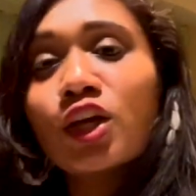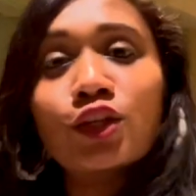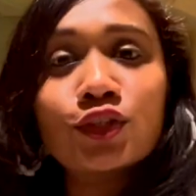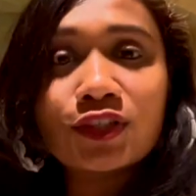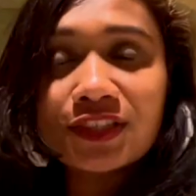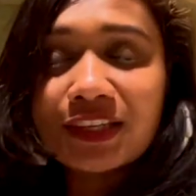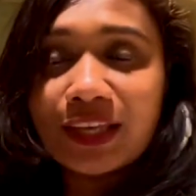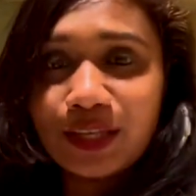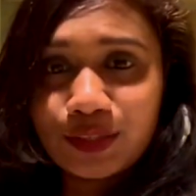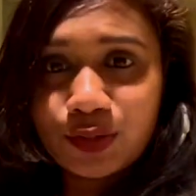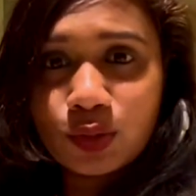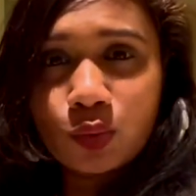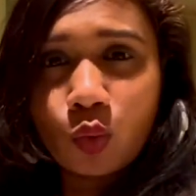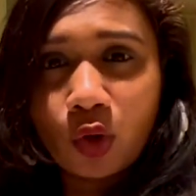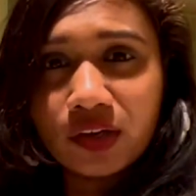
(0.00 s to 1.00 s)
just in case
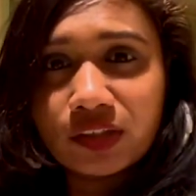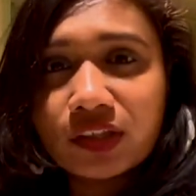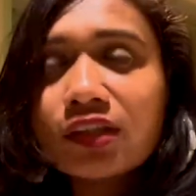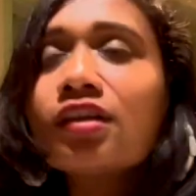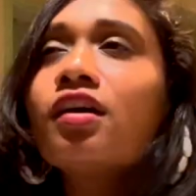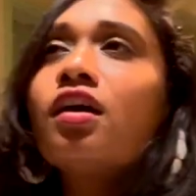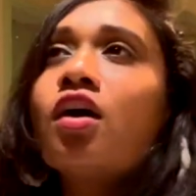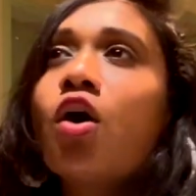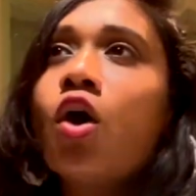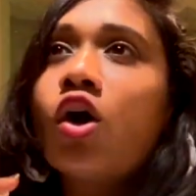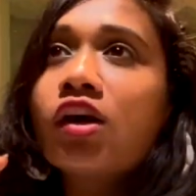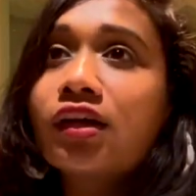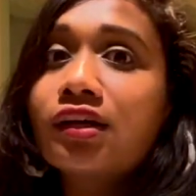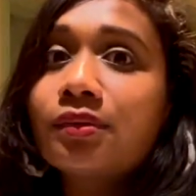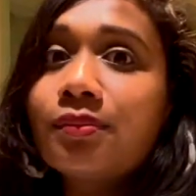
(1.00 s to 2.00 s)
you want it
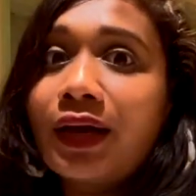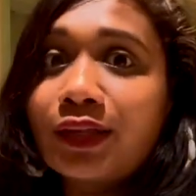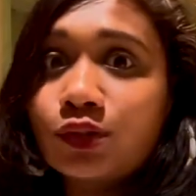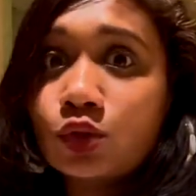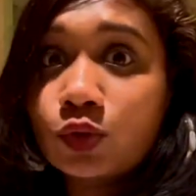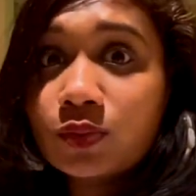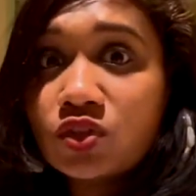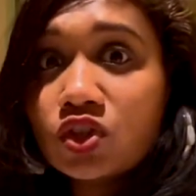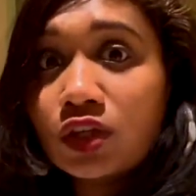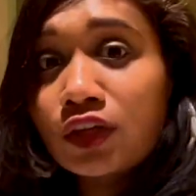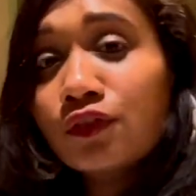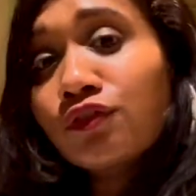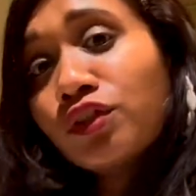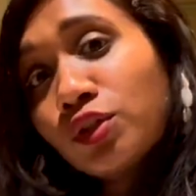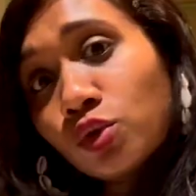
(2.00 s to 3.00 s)
और अगर bathrobes
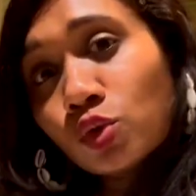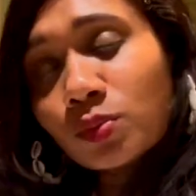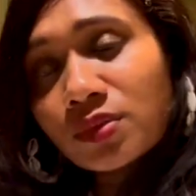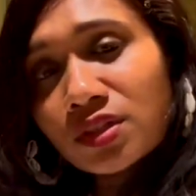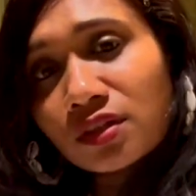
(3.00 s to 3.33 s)
चाहिए for the room